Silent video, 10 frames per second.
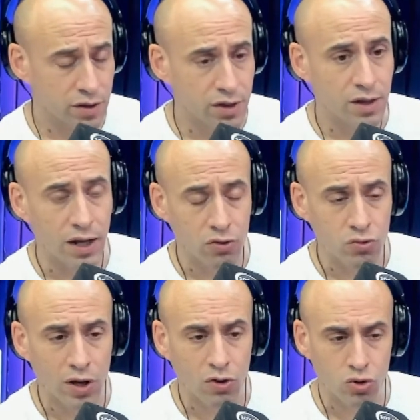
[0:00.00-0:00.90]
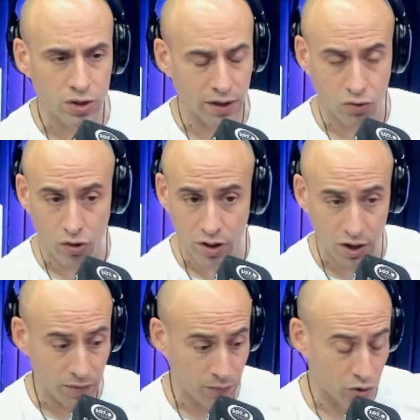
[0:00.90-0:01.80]
sí, claro, y una cosa,
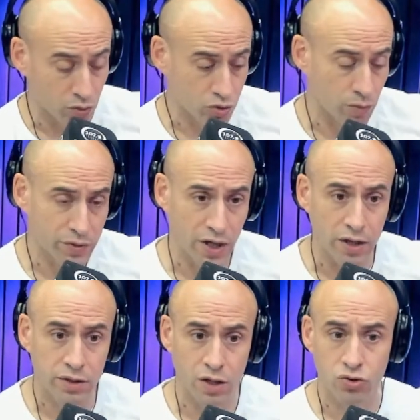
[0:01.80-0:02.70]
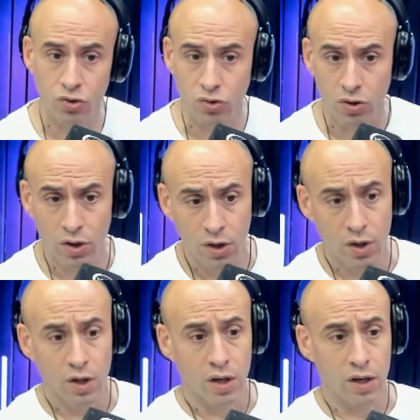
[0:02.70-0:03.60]
corregime, por eso vos sos especialista y yo no.
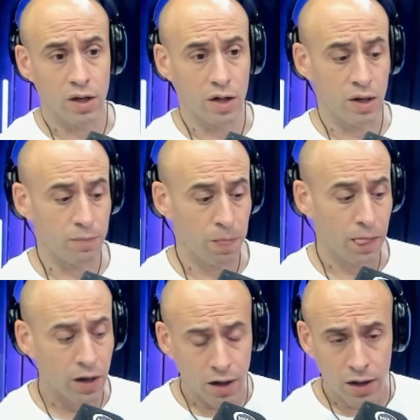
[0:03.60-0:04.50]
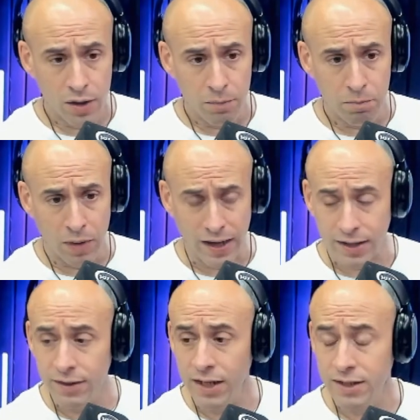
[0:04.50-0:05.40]
Eh,
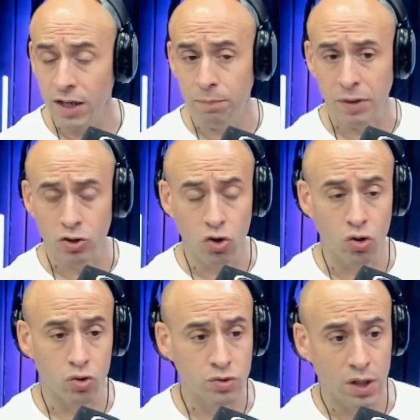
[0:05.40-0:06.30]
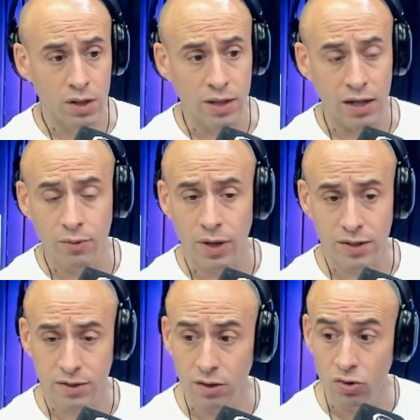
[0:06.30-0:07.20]
Argentina tiene petróleo continental y
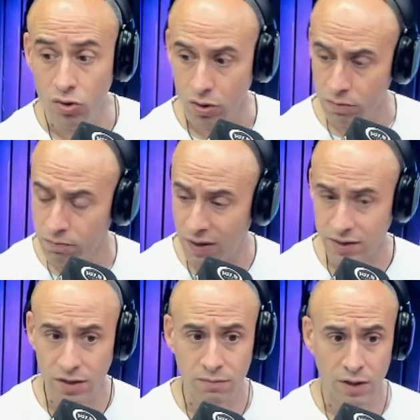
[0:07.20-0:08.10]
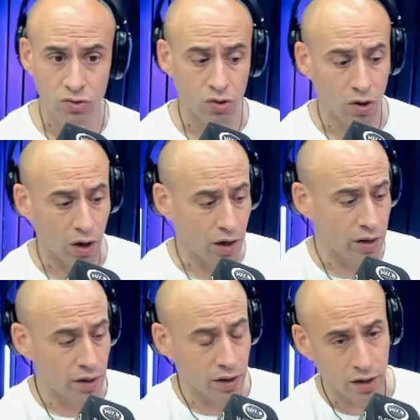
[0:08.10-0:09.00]
Brasil no. Brasil mandó
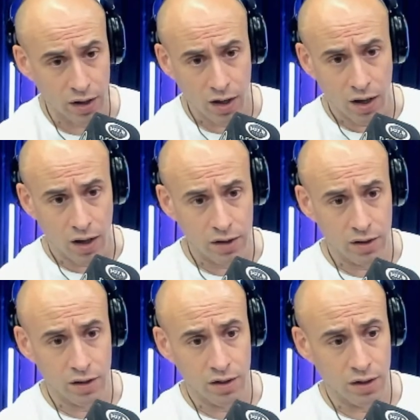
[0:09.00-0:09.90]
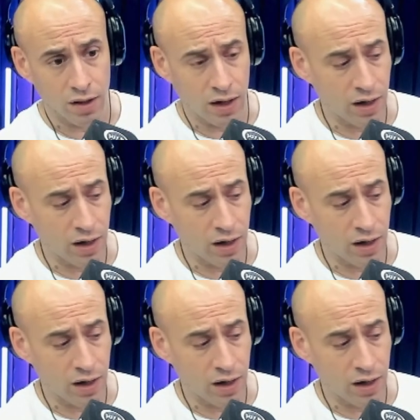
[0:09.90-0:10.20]
eh, eh,